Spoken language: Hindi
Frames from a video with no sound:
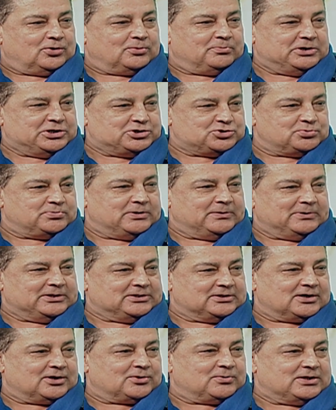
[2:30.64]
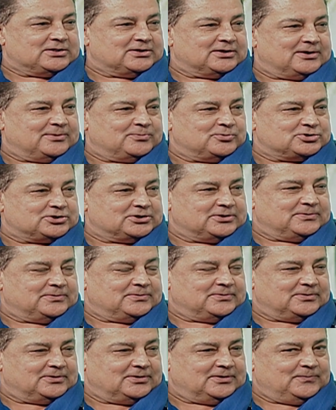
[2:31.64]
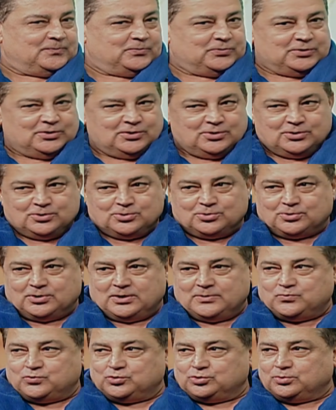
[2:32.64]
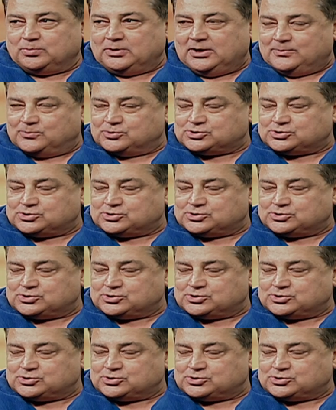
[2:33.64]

और मीटू में बंद करवा देगा मुझे है? तो अब तो बड़ा